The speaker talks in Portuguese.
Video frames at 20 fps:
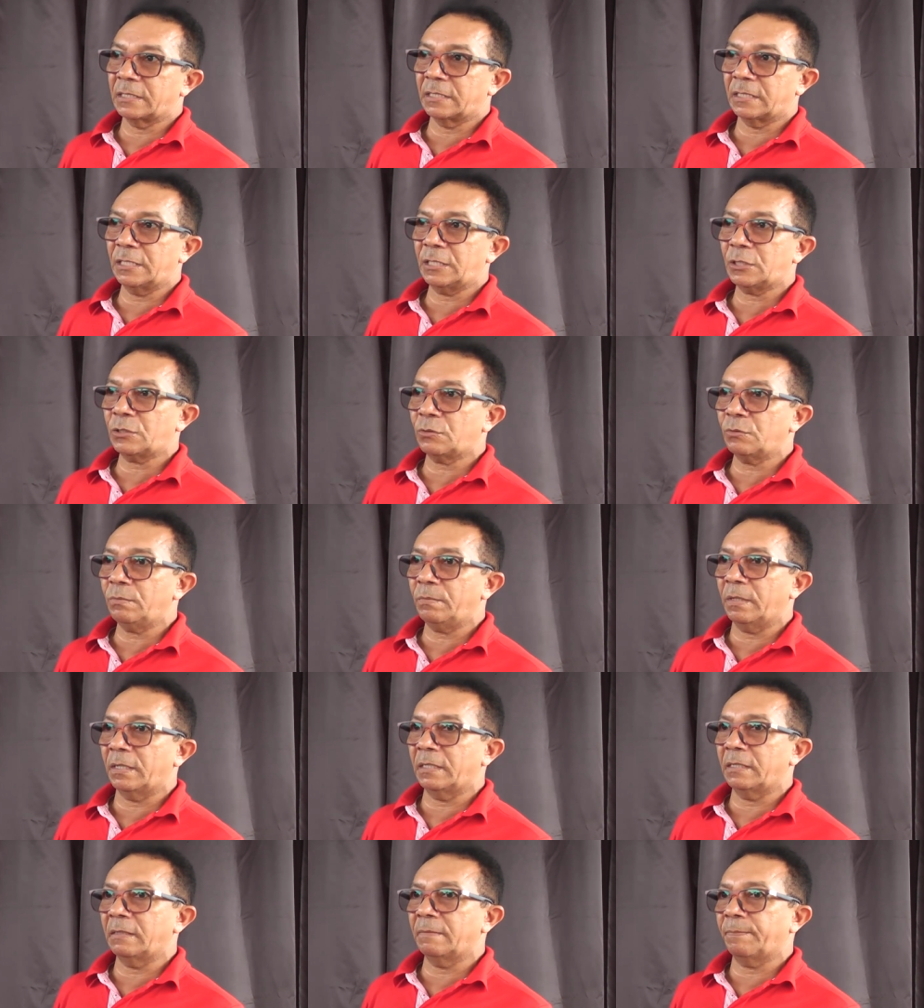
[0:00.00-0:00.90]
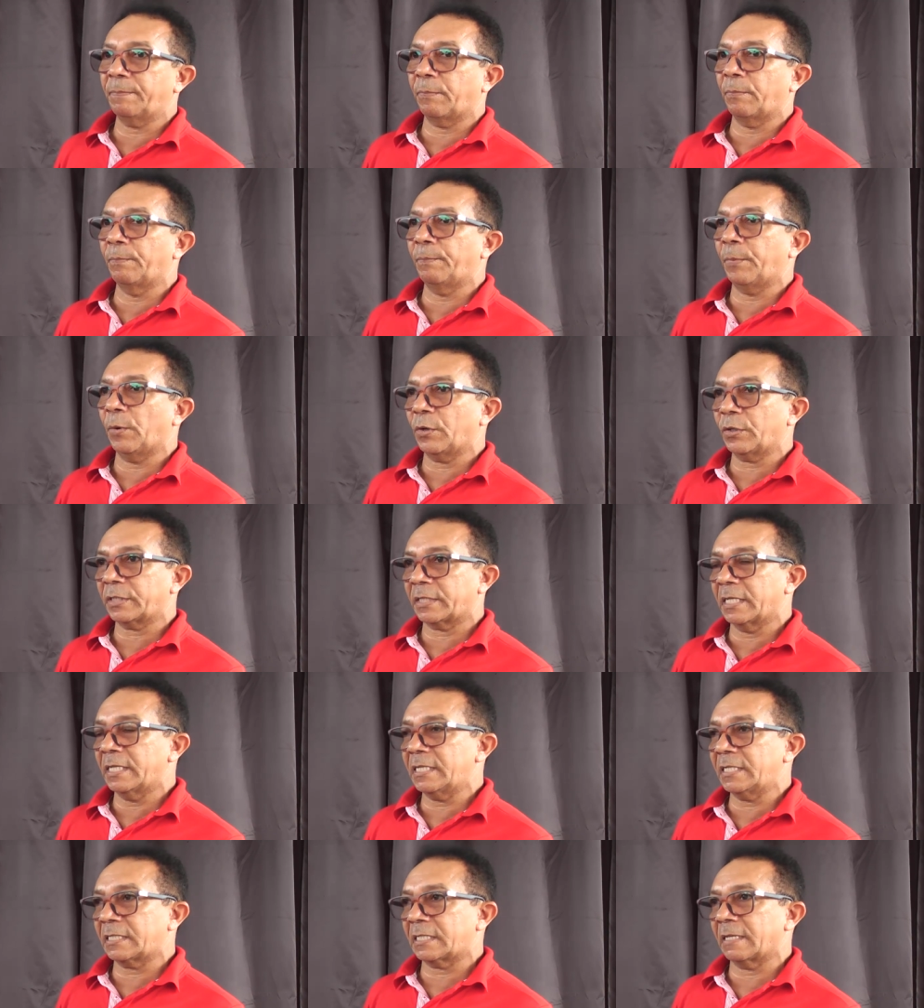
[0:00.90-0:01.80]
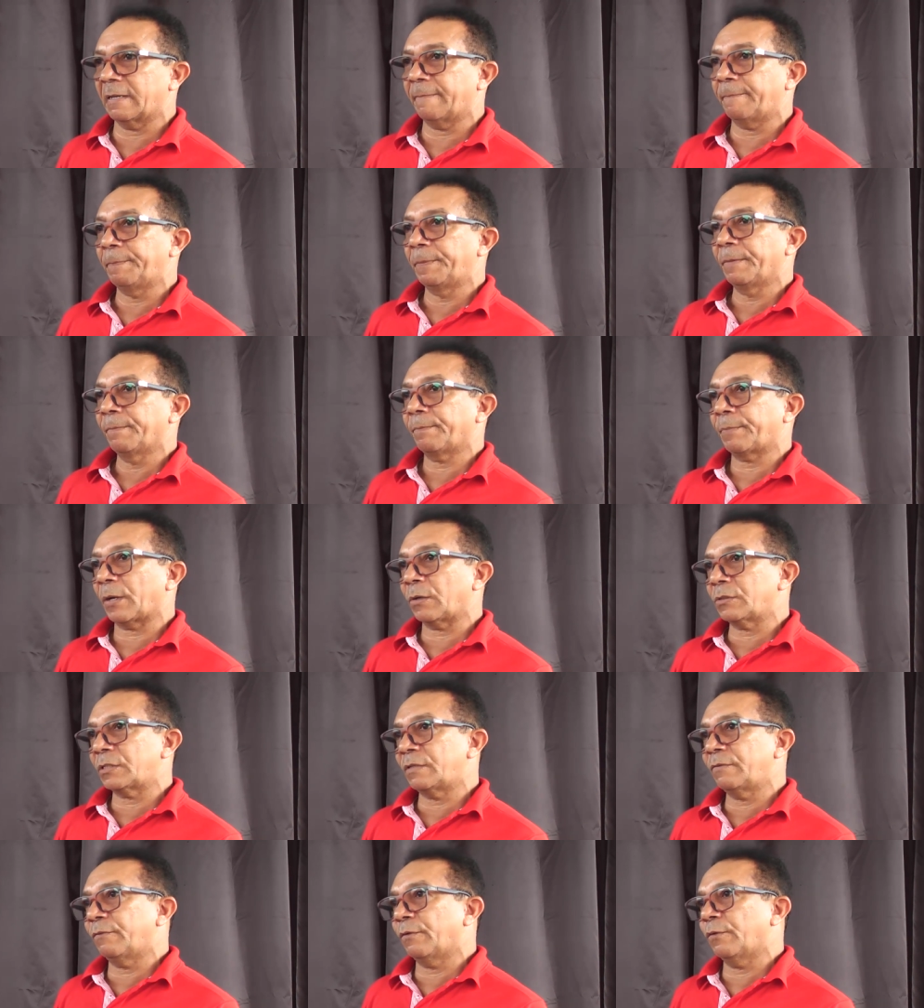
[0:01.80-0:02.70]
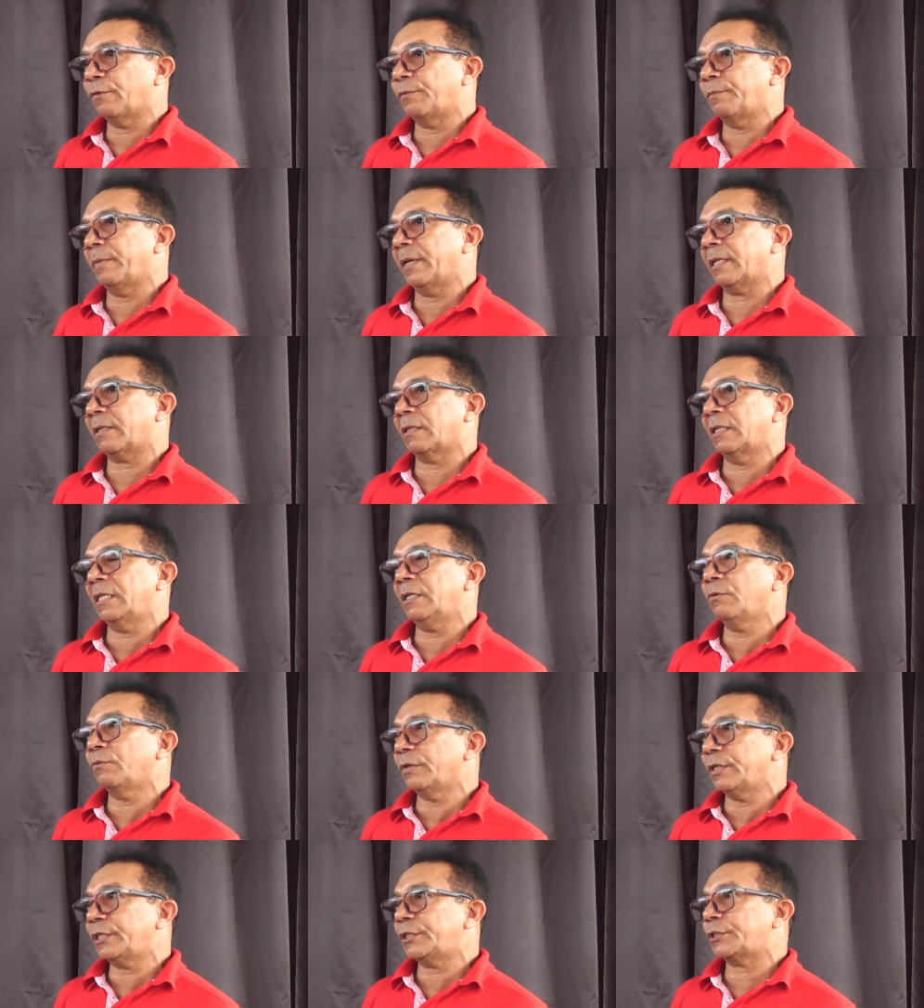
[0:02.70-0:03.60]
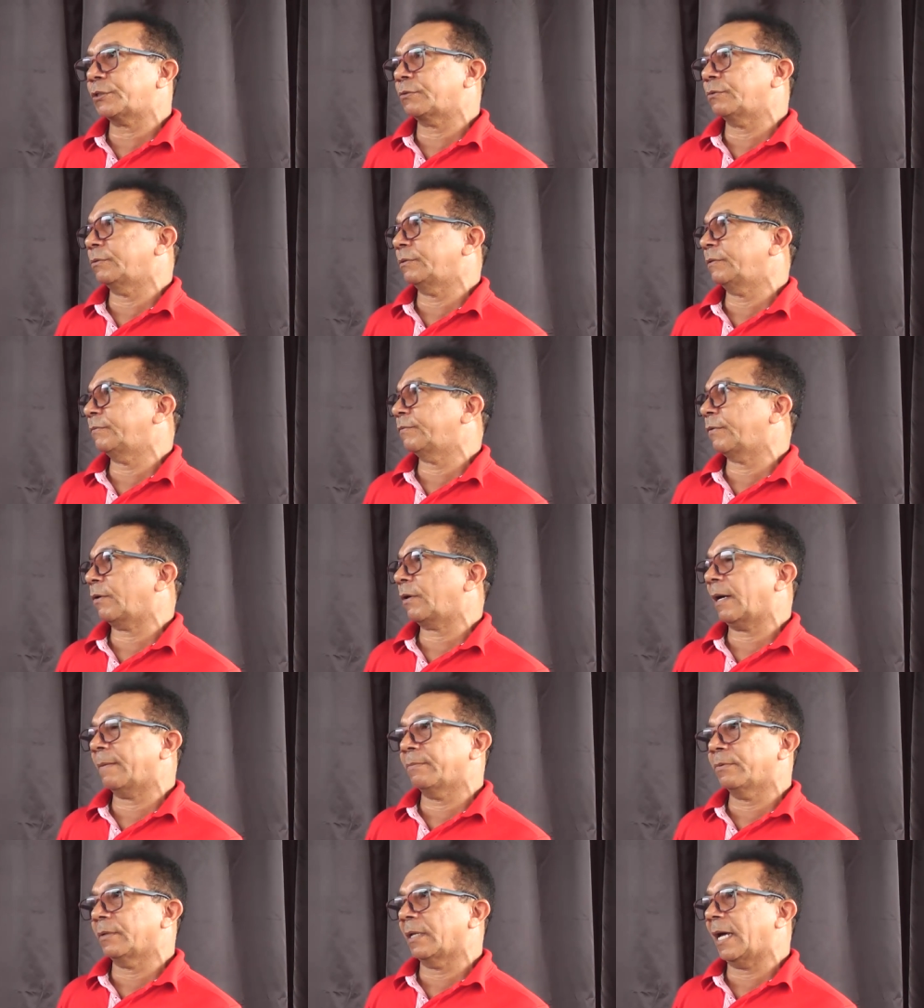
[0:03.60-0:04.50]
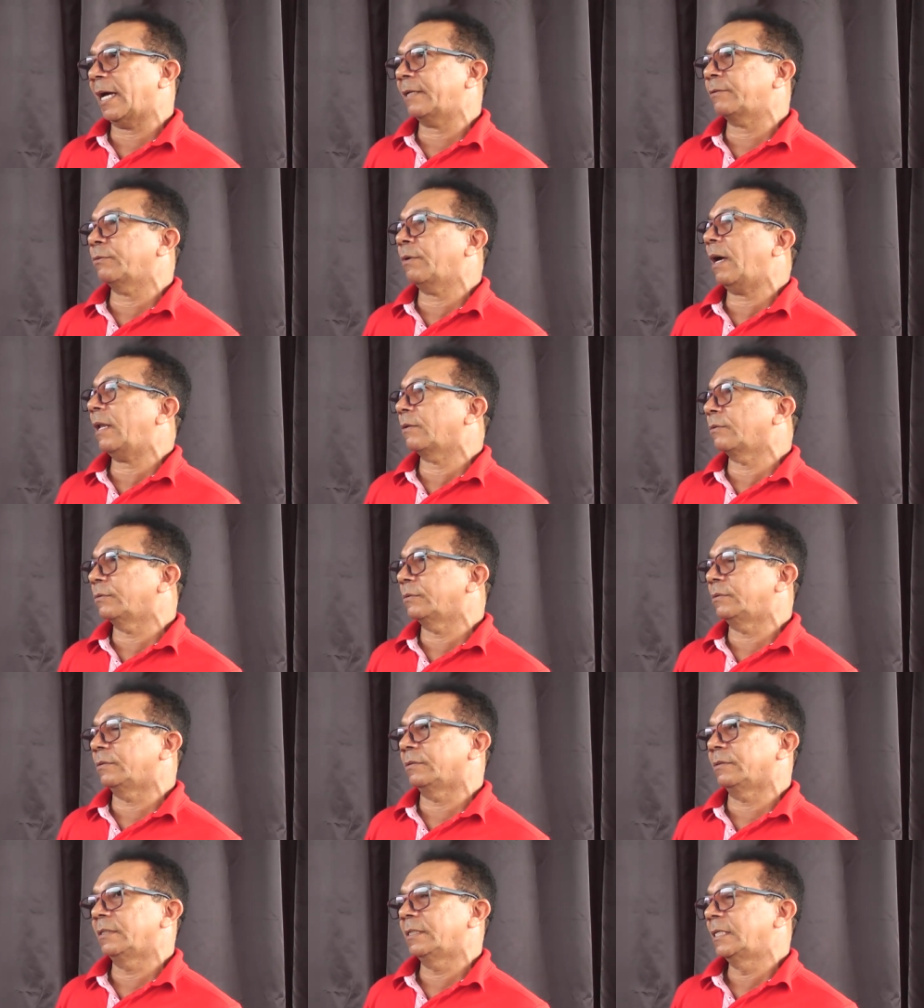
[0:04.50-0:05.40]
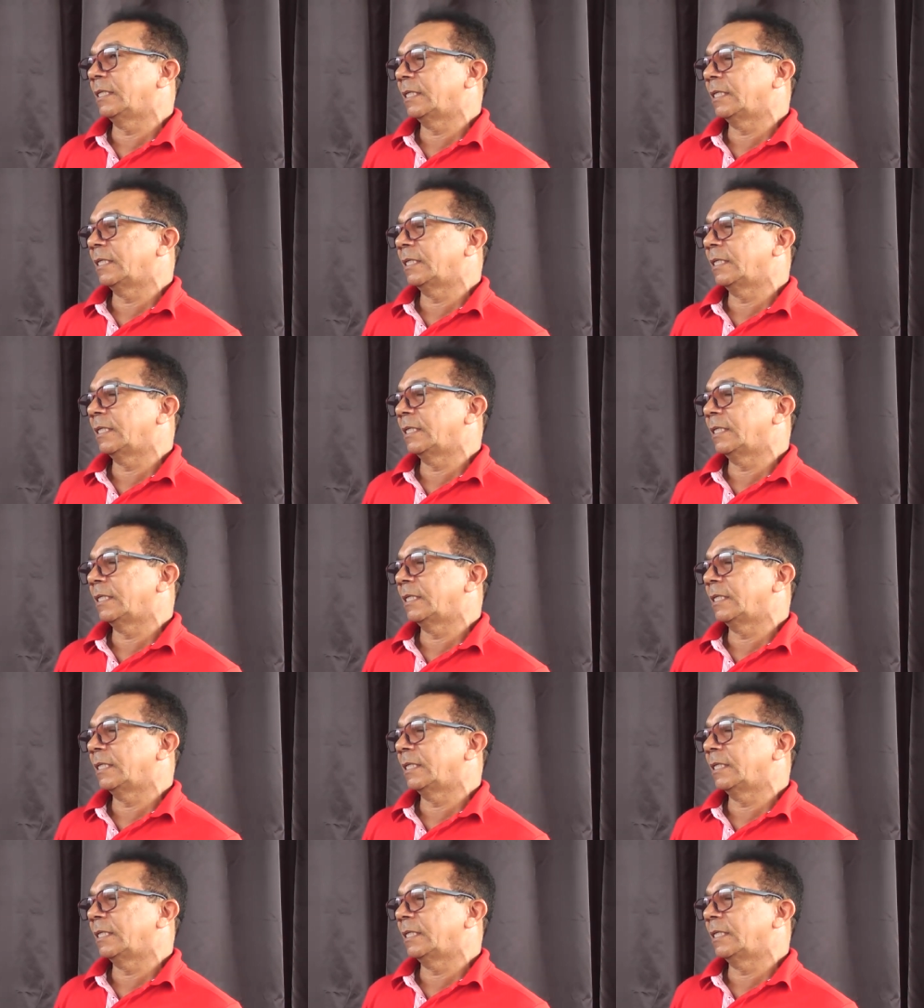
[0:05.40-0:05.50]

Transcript: de suma importância para o desenvolvimento linguístico e vocabular do aluno.